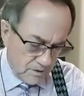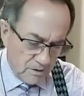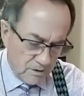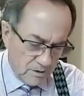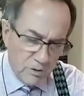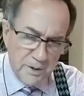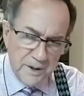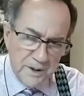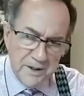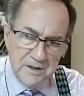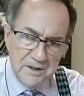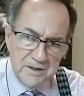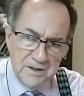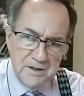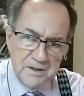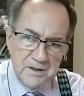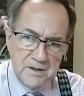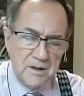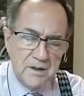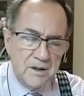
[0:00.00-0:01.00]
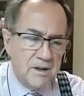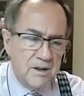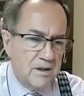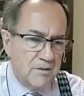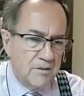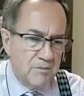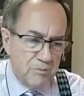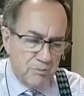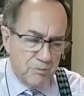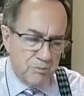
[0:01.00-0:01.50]
Luis,
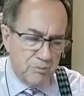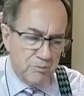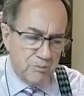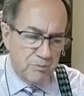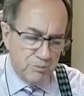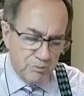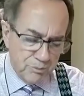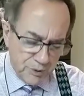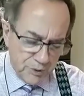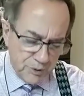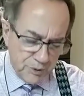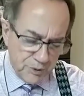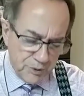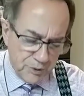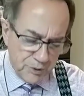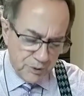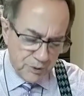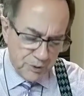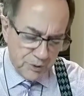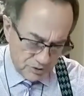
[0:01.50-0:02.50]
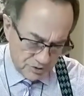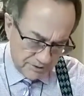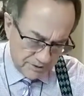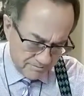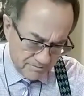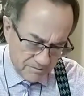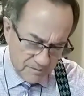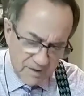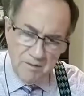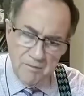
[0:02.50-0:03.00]
¿puedo saber
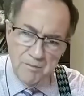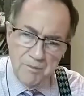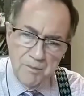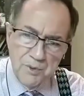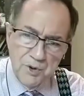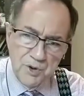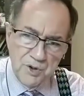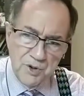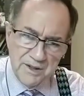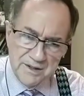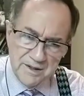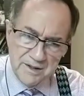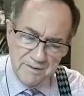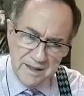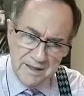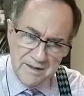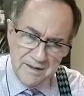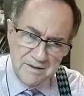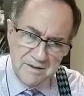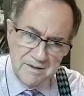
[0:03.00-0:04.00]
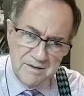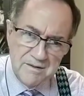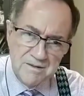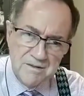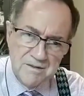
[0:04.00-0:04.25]
por qué te vas?